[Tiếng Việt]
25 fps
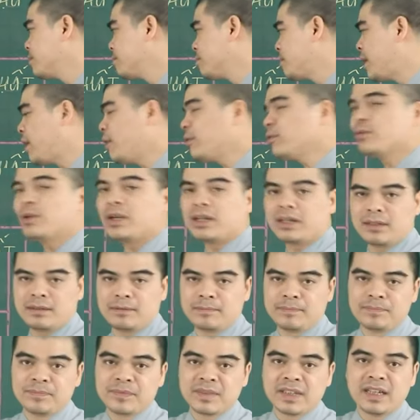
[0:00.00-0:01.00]
Mão Tuất
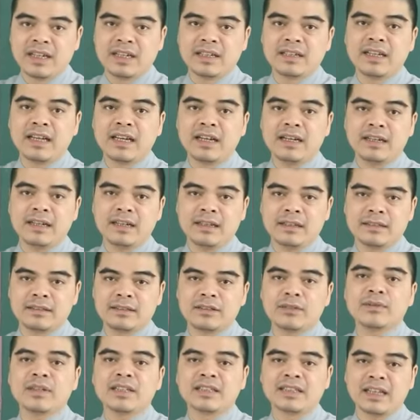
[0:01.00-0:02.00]
nên
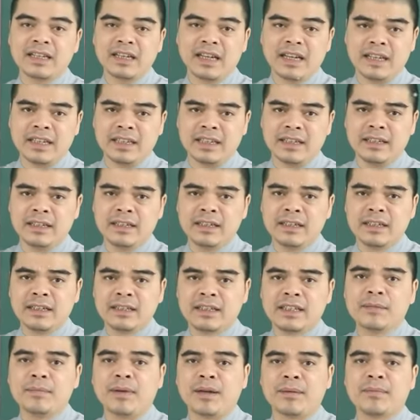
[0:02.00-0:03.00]
trong thời gian này
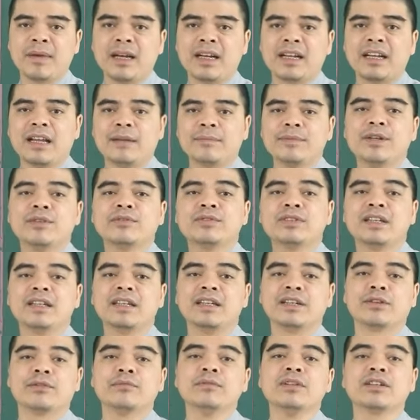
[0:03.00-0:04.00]
thì bản mệnh làm điều
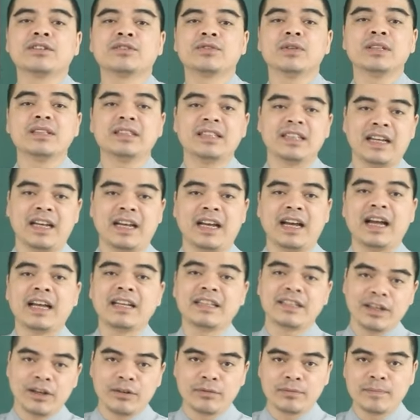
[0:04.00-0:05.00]
gì cũng được xuân sẻ
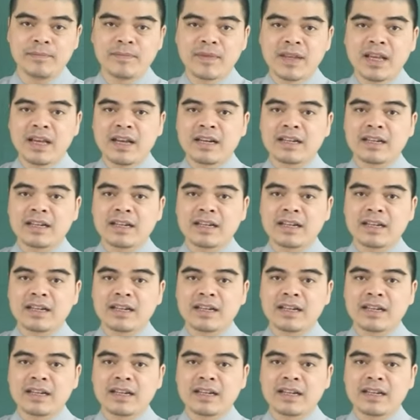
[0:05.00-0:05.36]
hanh thông.